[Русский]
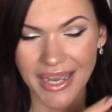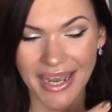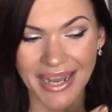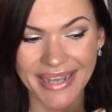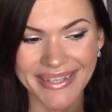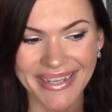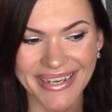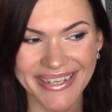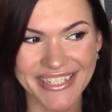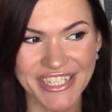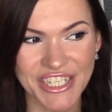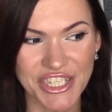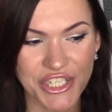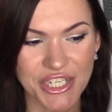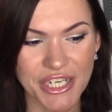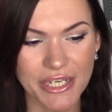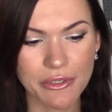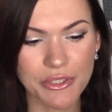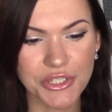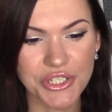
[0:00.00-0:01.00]
Она
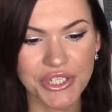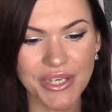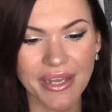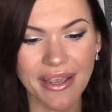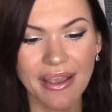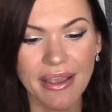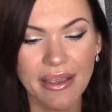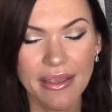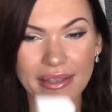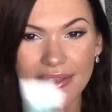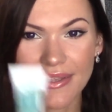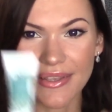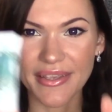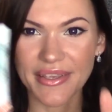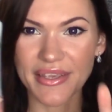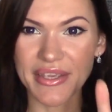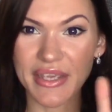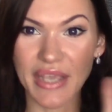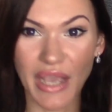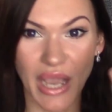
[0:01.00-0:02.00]
очищающая,
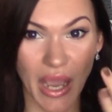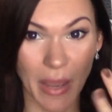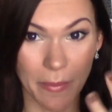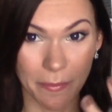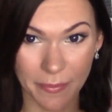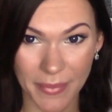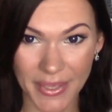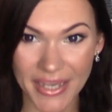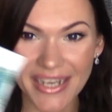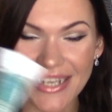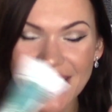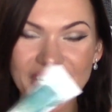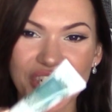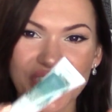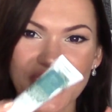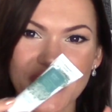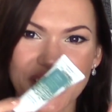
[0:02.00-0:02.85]
и опять же,